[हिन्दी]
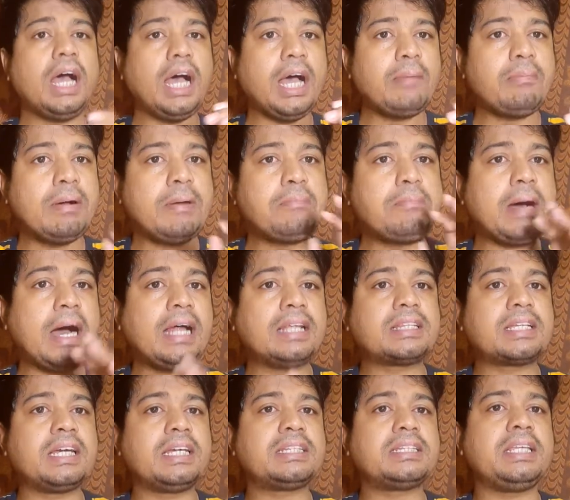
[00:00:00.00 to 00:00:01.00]
अब हम बात
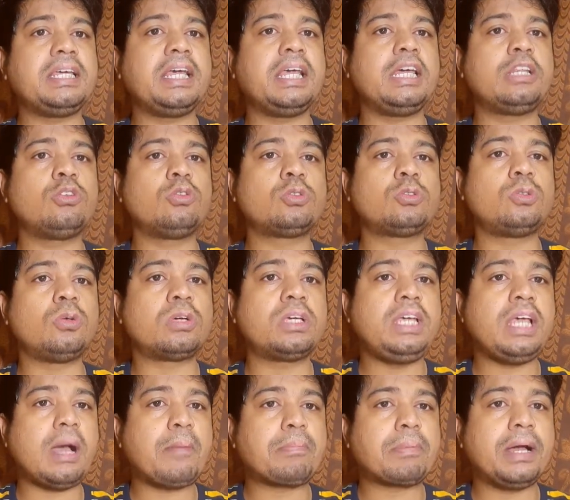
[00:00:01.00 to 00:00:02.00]
करते हैं दोस्तों
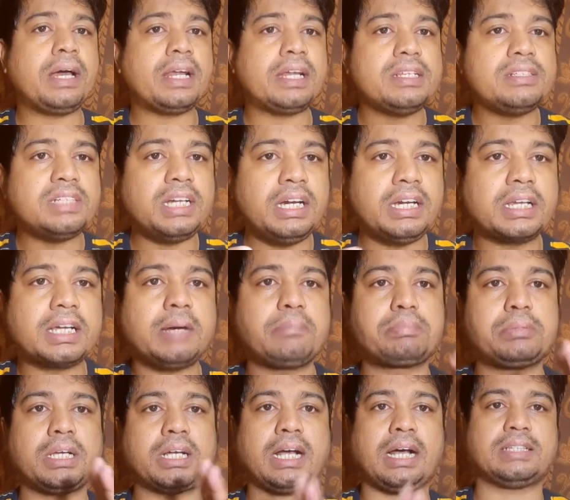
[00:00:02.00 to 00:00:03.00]
कि आपका रिजल्ट
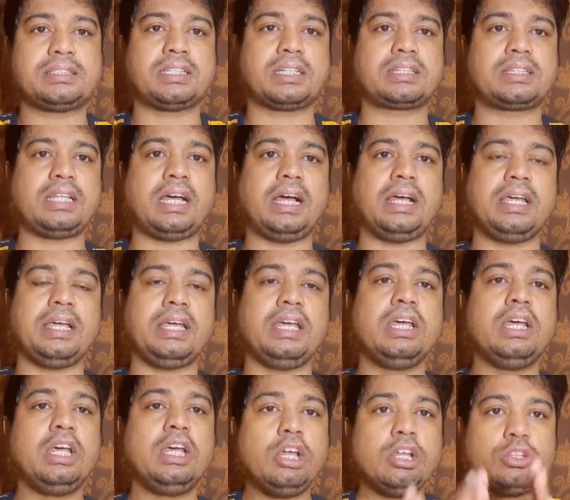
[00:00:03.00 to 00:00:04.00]
कब तक आ सकता है
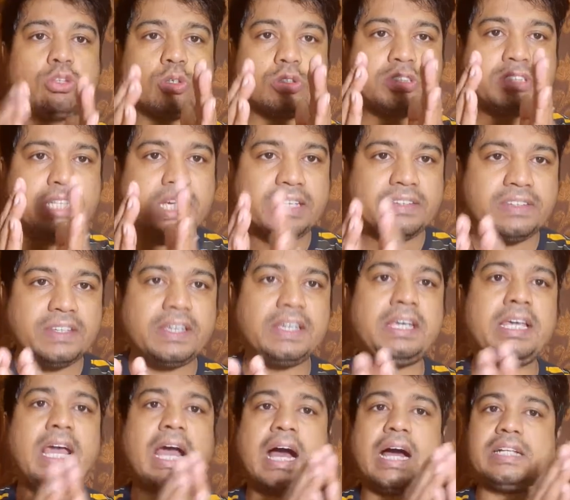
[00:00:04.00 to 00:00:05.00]
तो जैसे
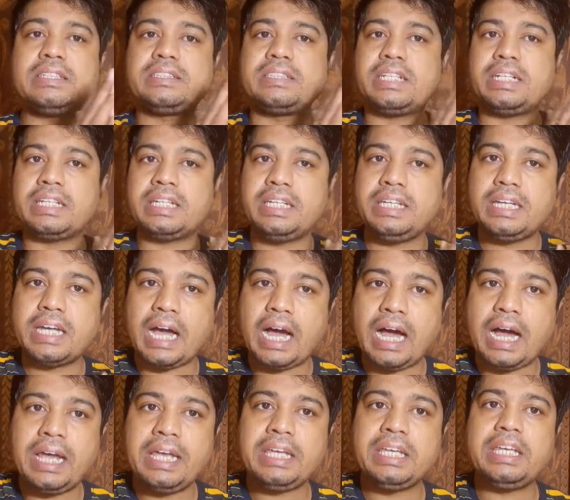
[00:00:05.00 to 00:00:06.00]
ही आंसर की
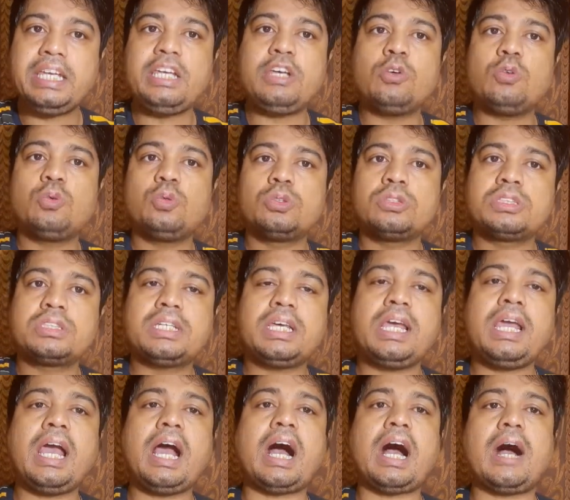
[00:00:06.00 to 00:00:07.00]
आएगी
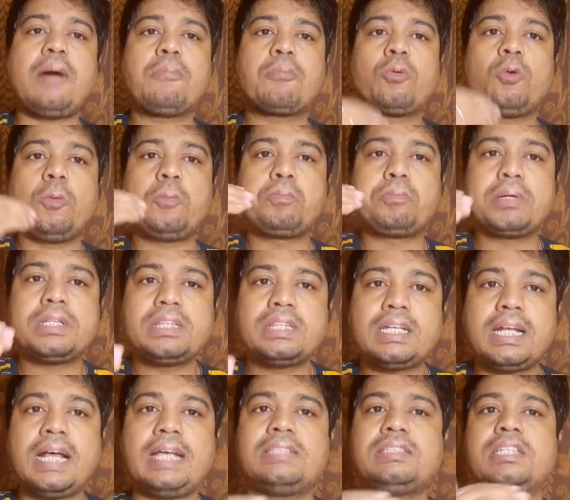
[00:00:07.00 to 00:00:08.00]
उसके आपको
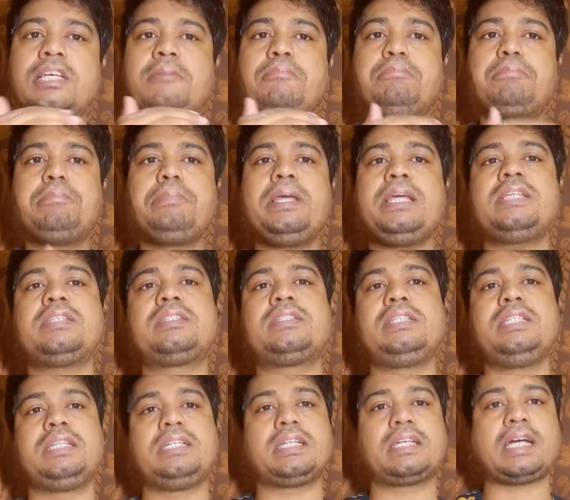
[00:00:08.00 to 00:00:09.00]
पंद्रह से बीस
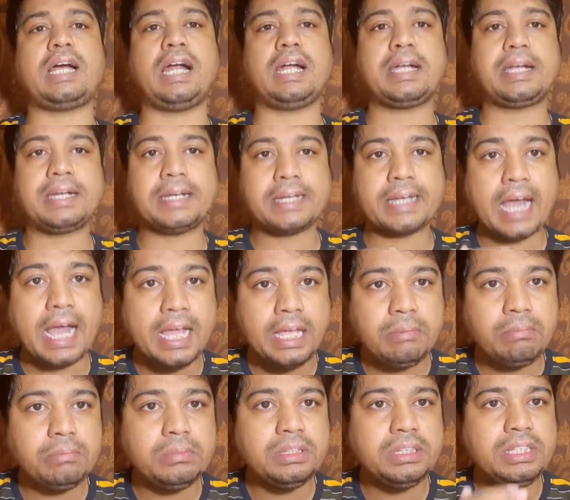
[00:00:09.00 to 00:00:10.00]
दिन का
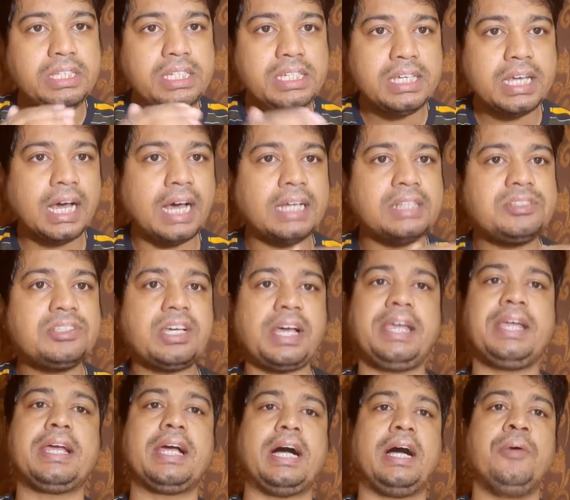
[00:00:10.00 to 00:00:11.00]
टाइम दिया
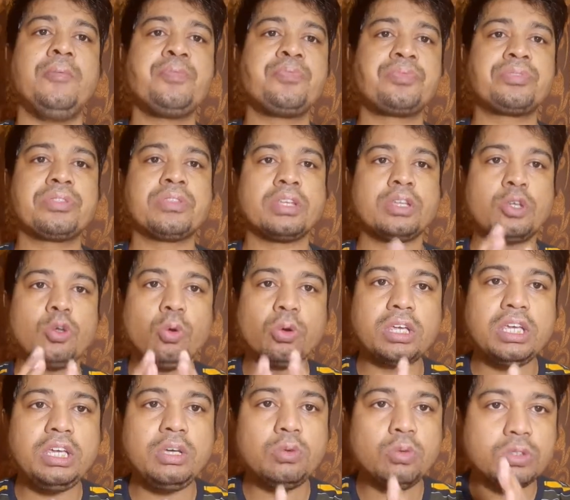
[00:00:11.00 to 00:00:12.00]
जाएगा
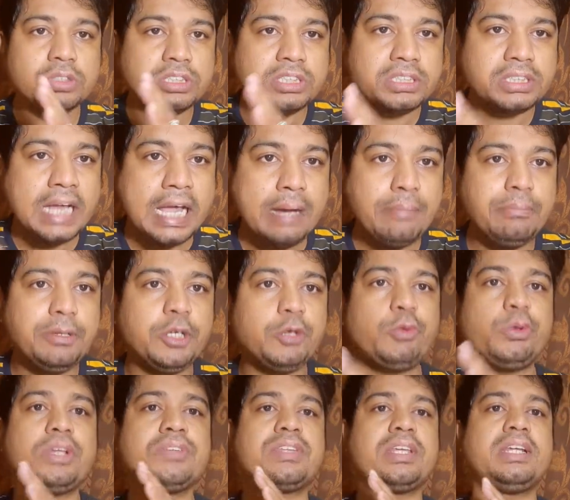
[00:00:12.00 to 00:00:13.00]
क्योंकि उस टाइम
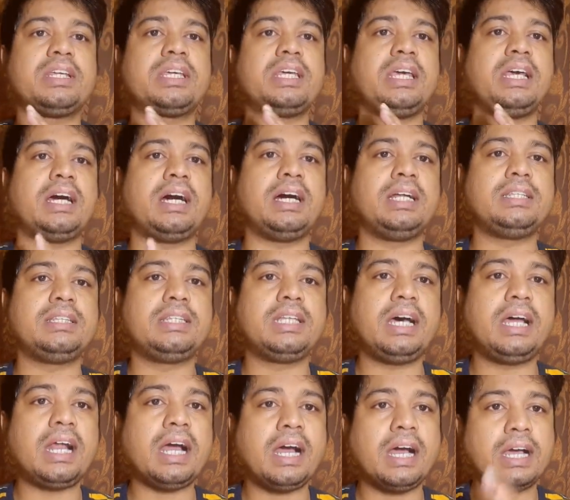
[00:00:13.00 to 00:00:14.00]
ड्यूरेशन के
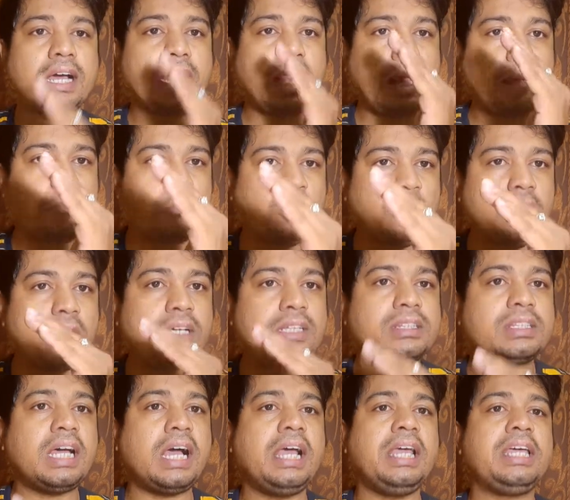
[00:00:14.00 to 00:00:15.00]
अंदर अगर आपको
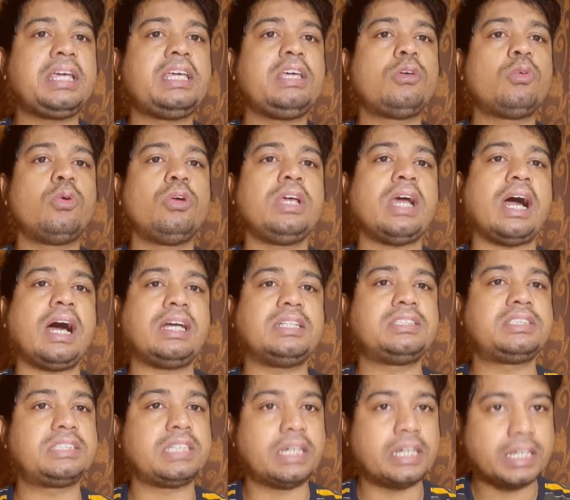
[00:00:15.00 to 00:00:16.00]
लगता है कि कोई
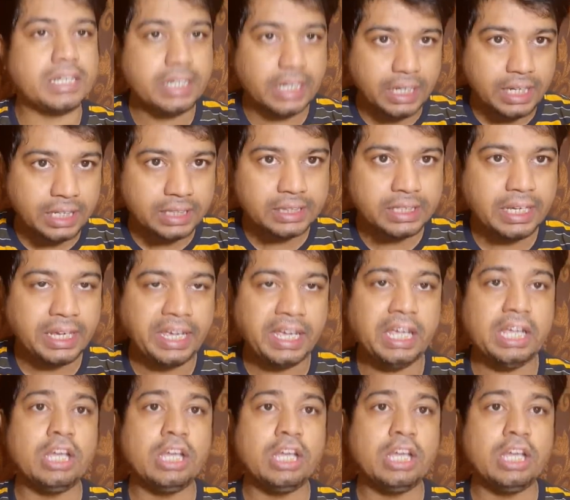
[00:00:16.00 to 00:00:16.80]
आंसर गलत है